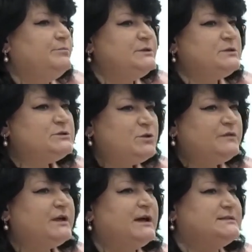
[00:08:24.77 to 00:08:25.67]

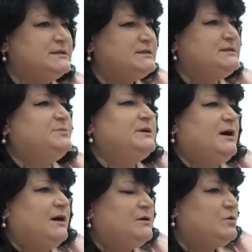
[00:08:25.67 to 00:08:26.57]
Безусловно, хотелось бы
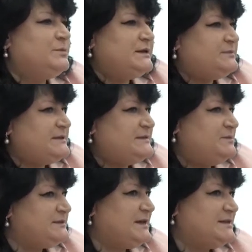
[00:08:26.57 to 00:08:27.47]
огромное
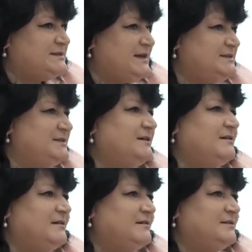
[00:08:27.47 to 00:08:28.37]
спасибо сказать
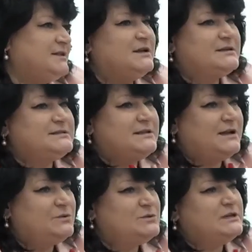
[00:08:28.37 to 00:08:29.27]

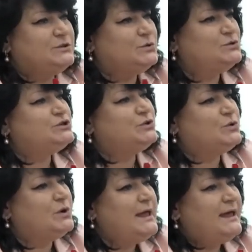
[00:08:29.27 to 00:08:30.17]
Татарстану за то,
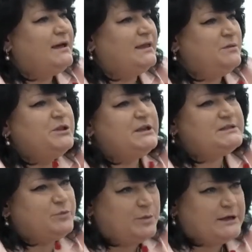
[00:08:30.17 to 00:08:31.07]
что именно
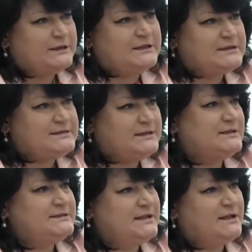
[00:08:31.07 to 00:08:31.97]
Республика
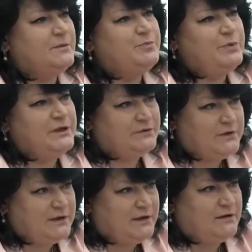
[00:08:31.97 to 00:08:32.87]
Татарстан стала
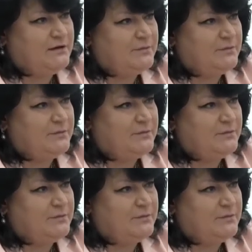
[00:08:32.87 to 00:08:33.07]
первой